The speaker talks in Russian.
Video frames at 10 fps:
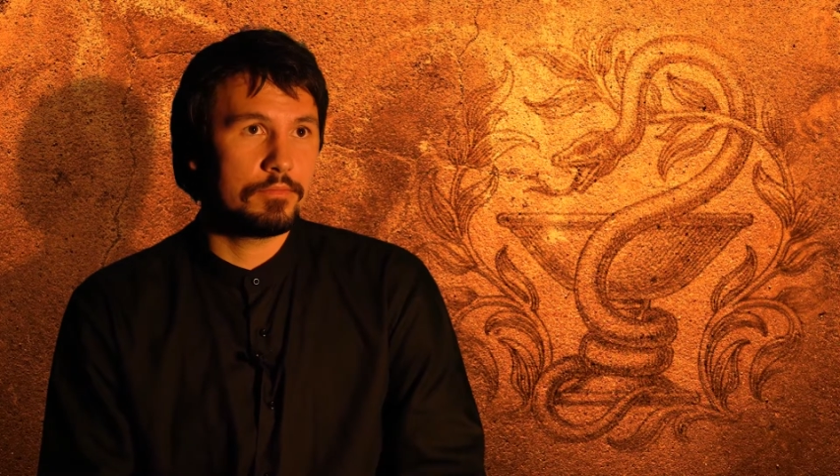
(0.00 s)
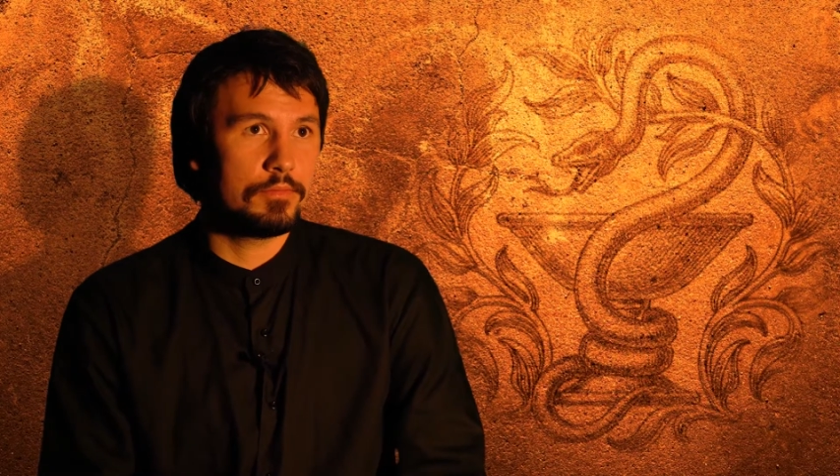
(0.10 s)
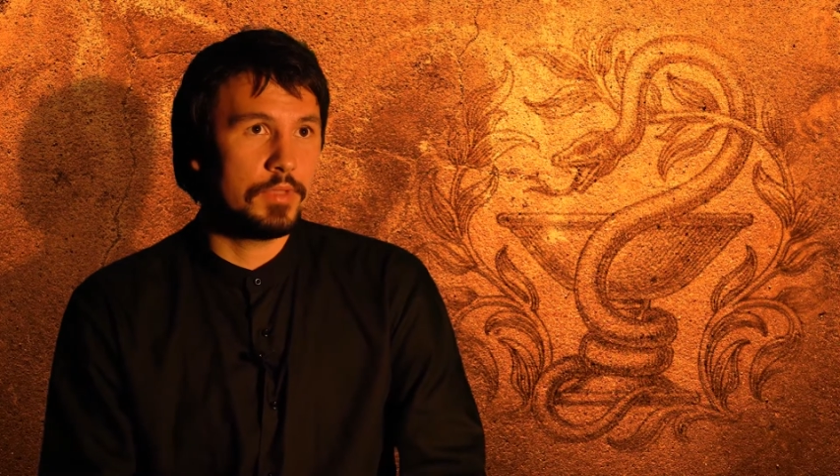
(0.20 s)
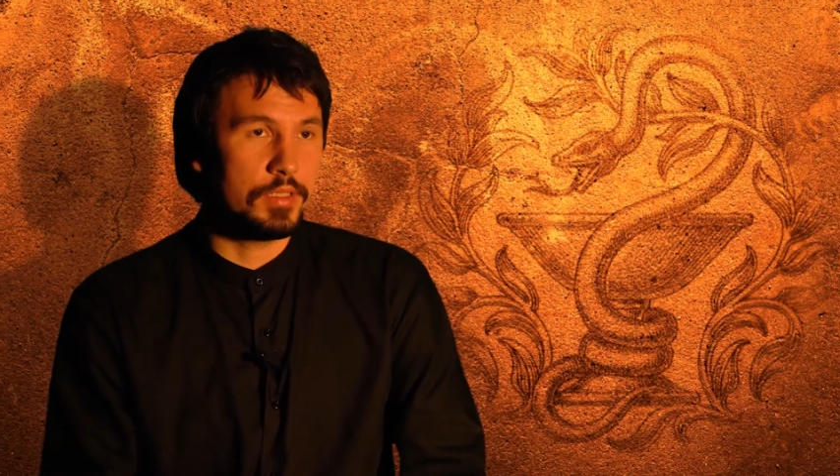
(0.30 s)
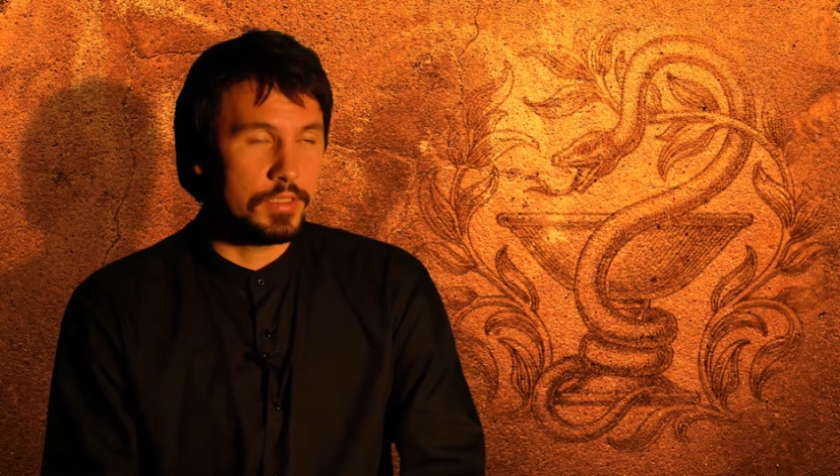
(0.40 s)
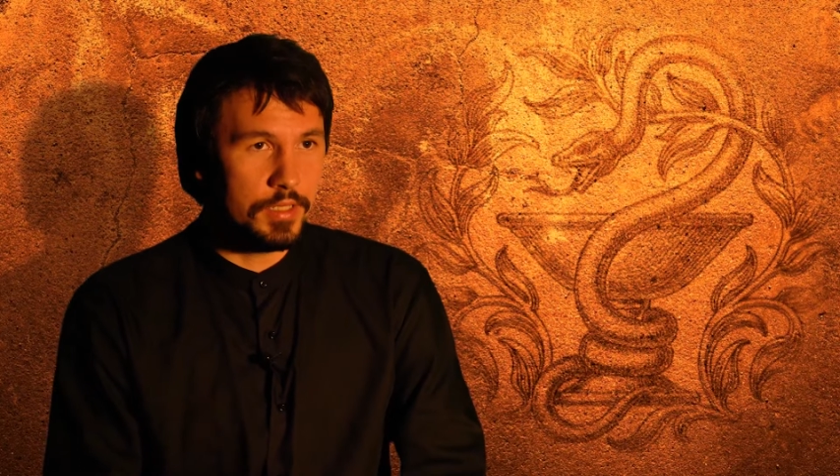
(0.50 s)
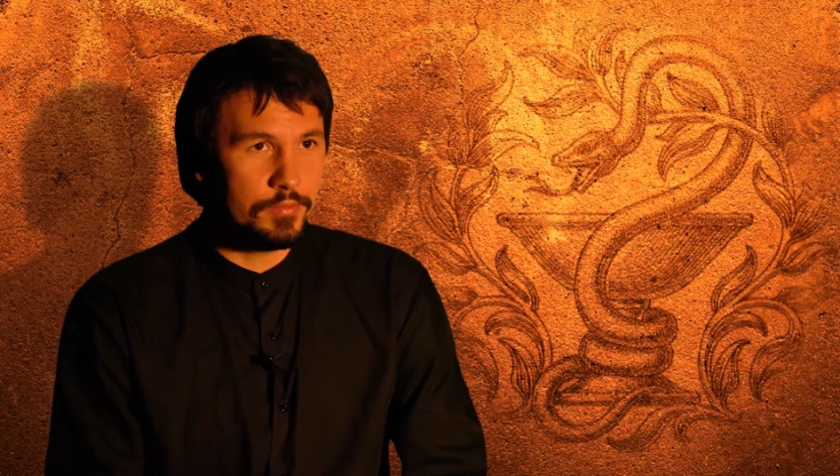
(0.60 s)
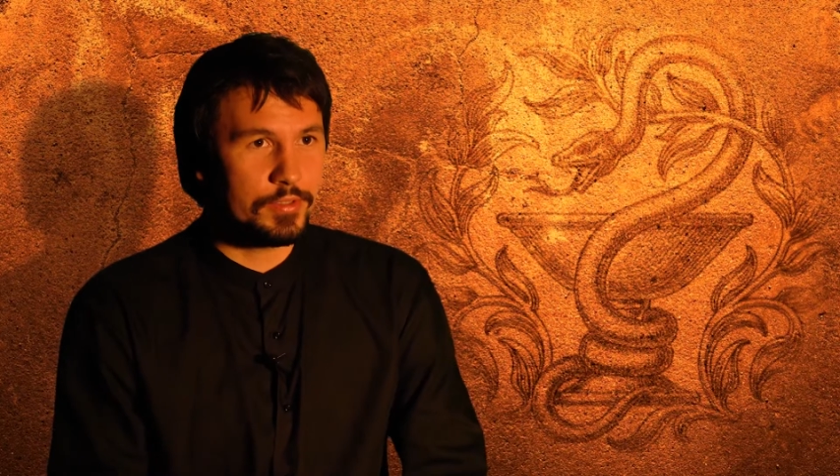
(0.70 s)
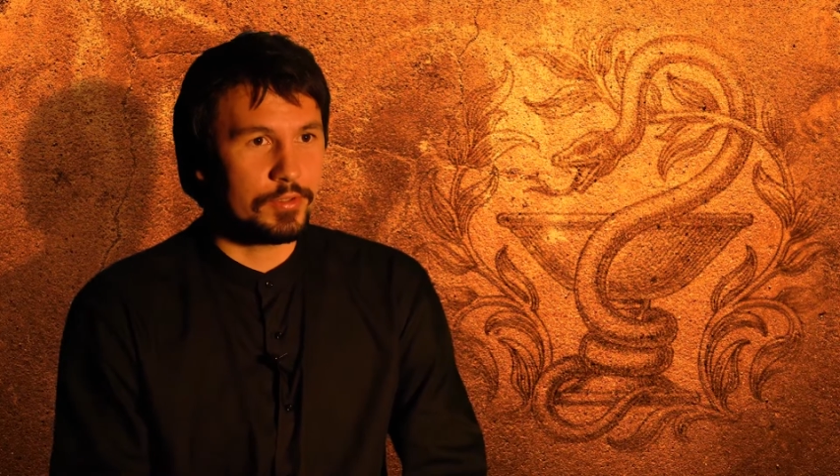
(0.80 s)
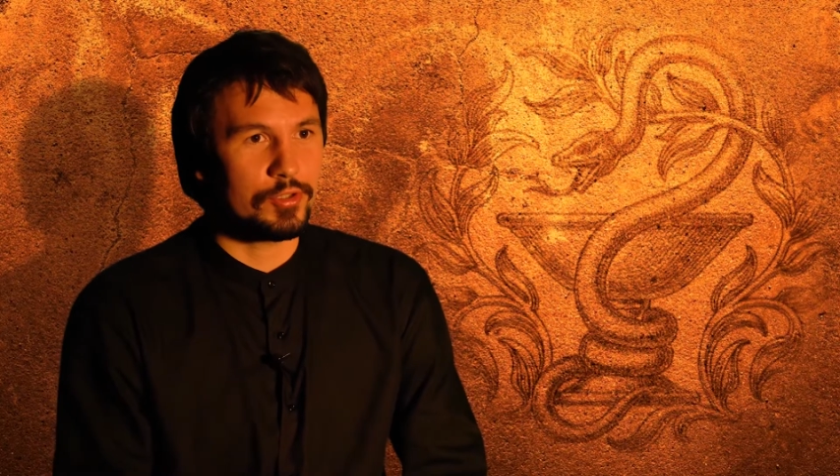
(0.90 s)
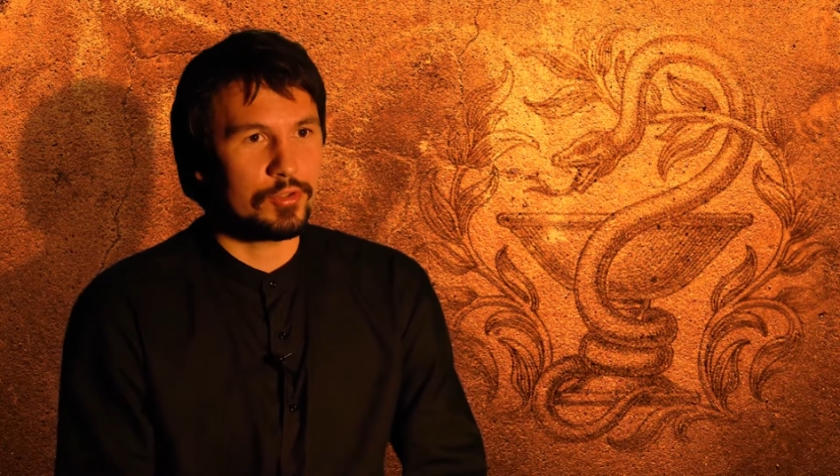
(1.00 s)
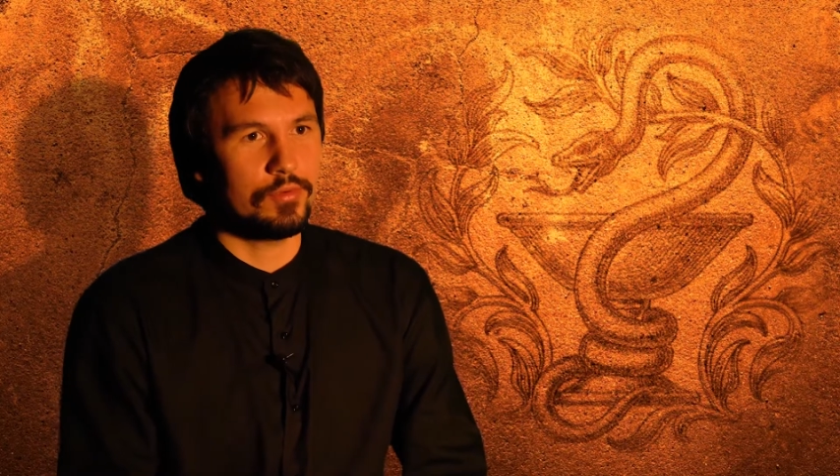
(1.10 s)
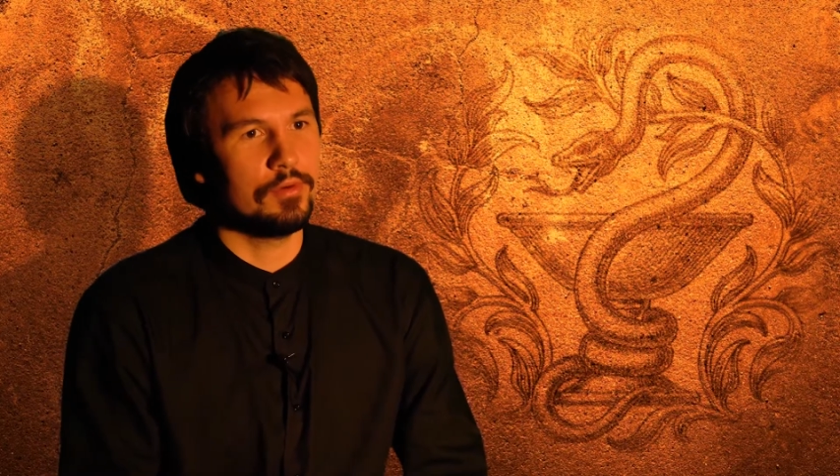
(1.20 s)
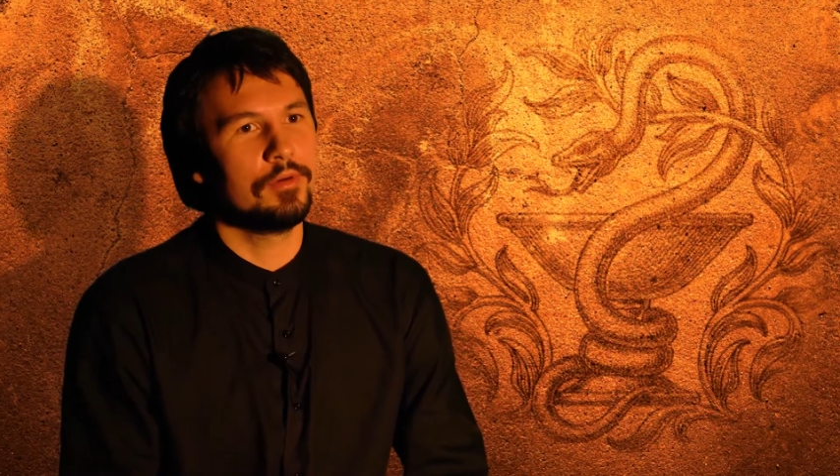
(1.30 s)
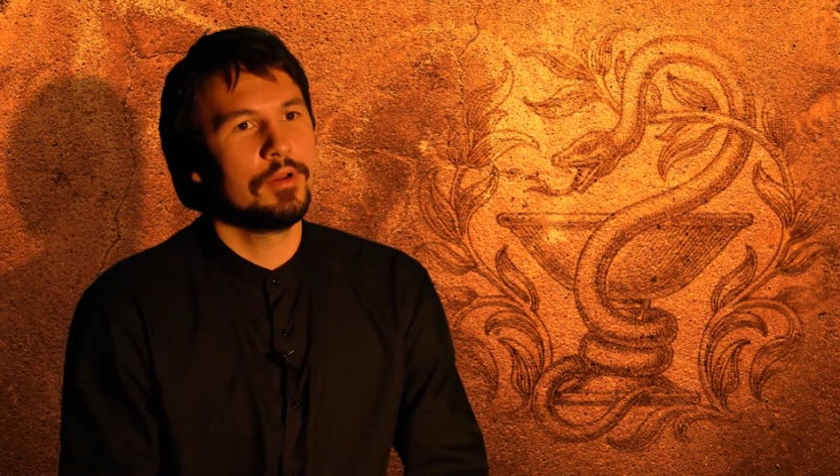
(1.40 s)
надеемся,
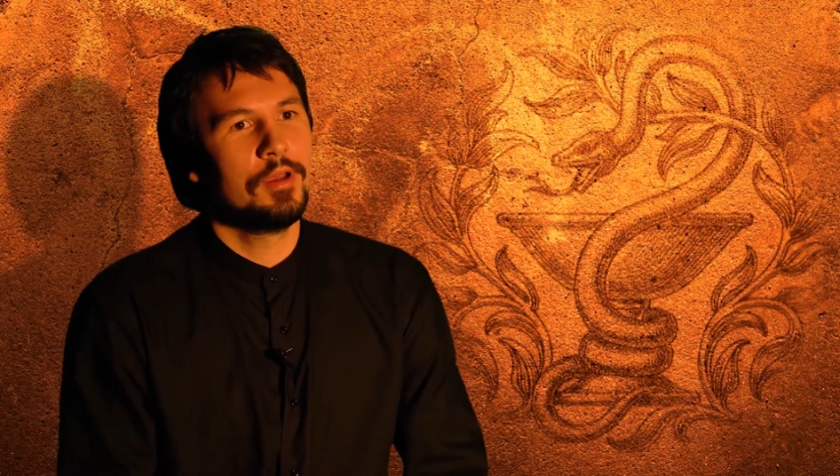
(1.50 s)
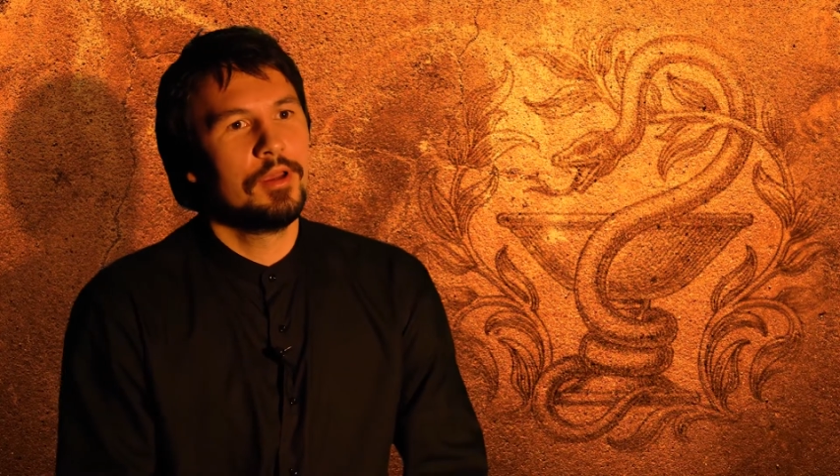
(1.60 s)
что